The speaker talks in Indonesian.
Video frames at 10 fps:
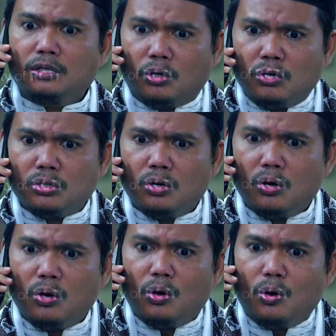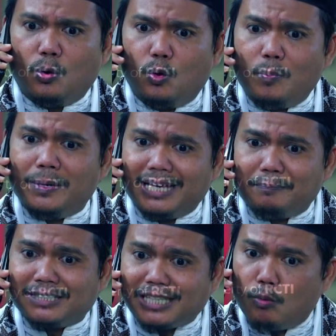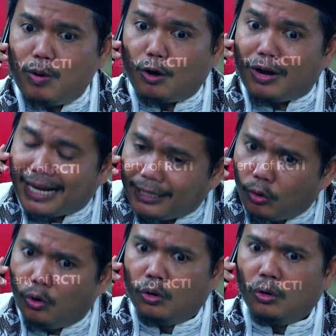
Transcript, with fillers: Terus gue bikin pecah hubungan orang gitu?